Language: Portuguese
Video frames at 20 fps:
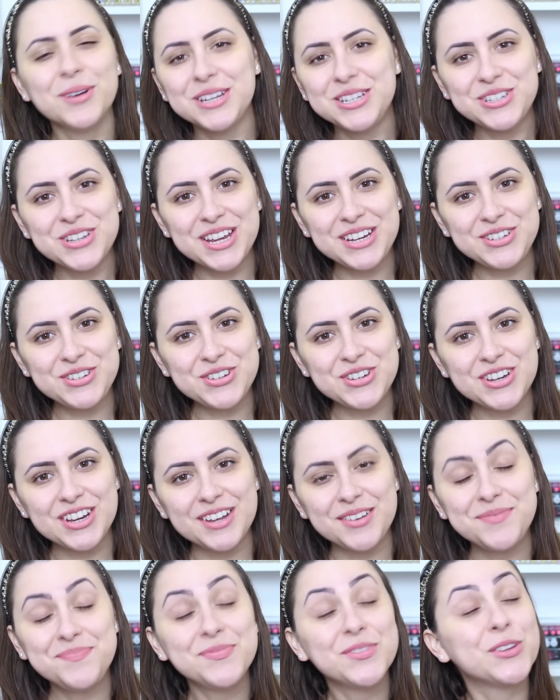Oi,
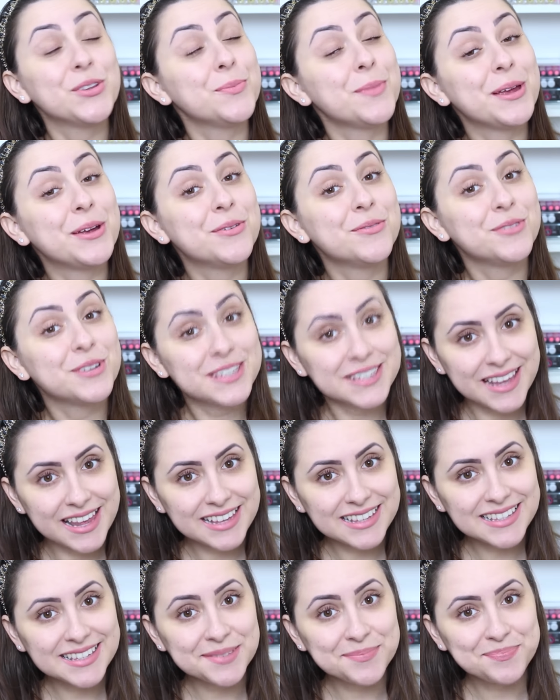gente, tudo bem com
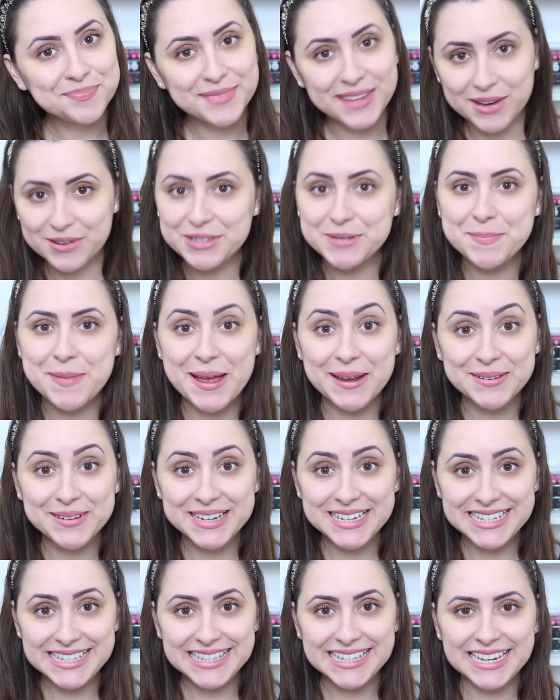vocês? Eu espero
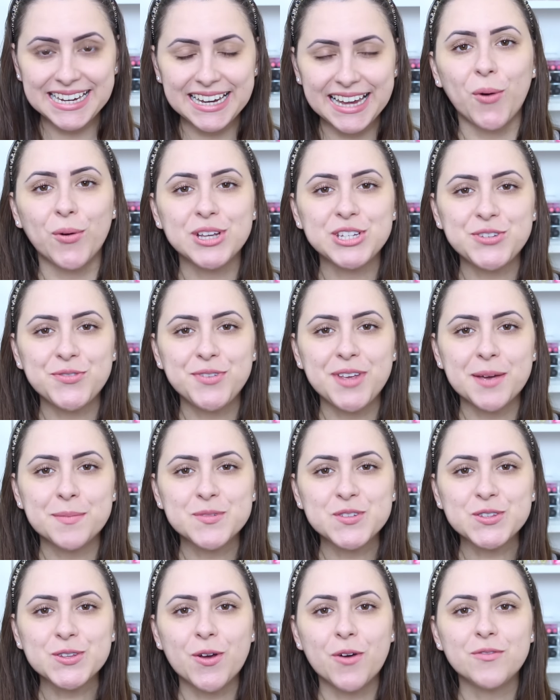que sim. Hoje
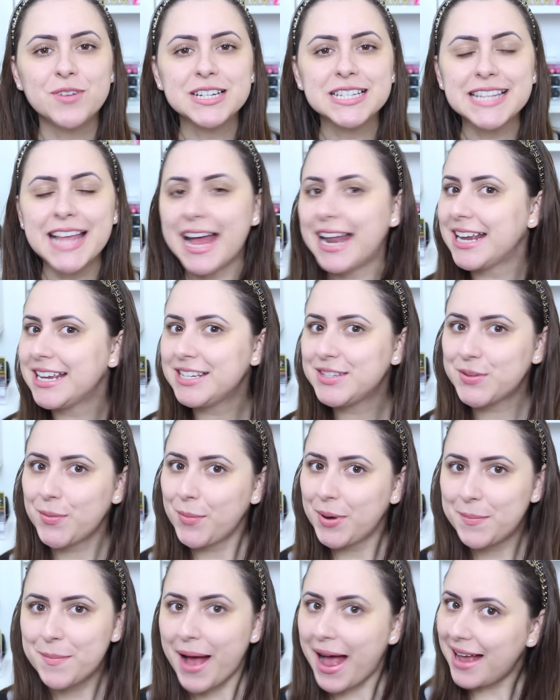viemos conversar aqui
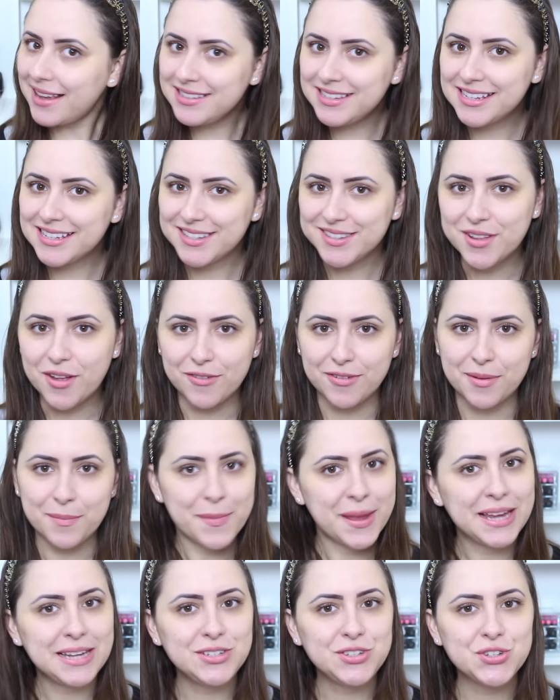sobre bases
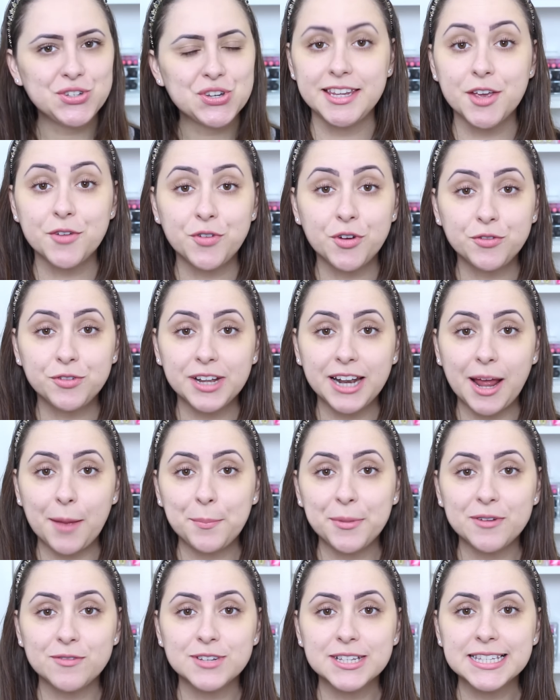novamente e eu vou falar
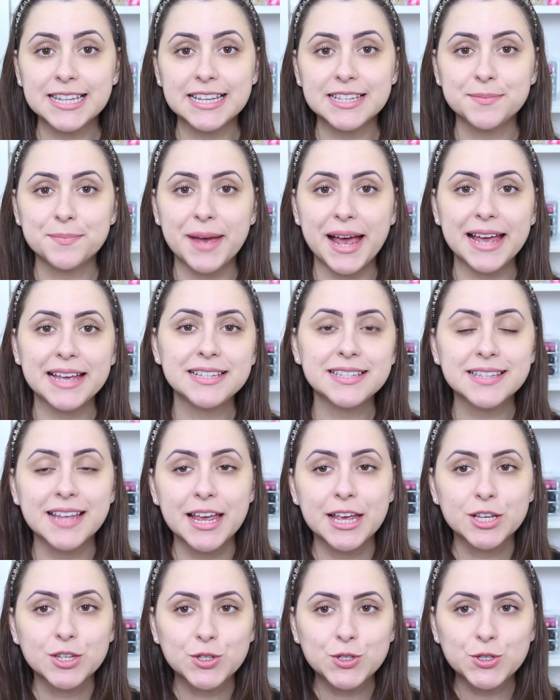para vocês mais
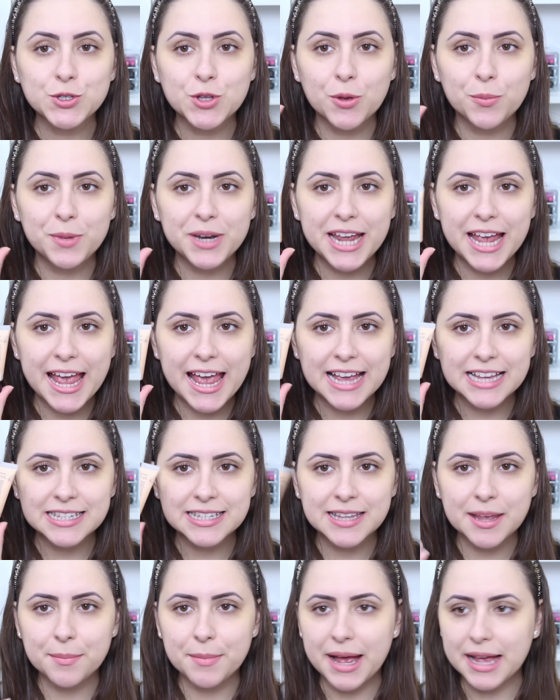sobre
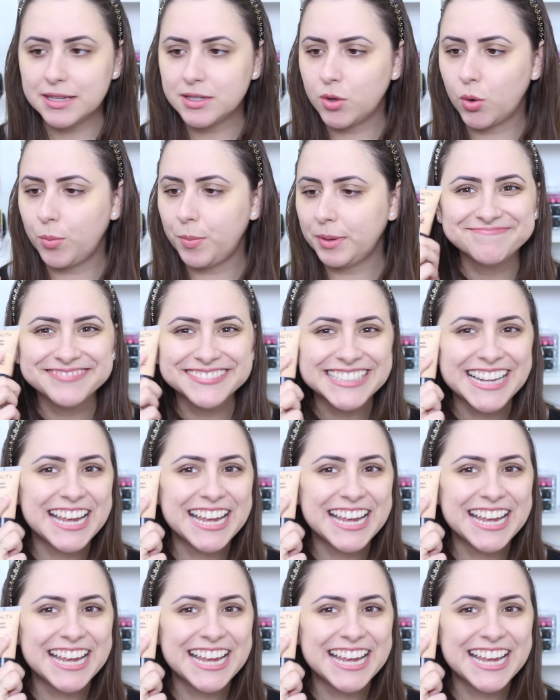essa base, opa,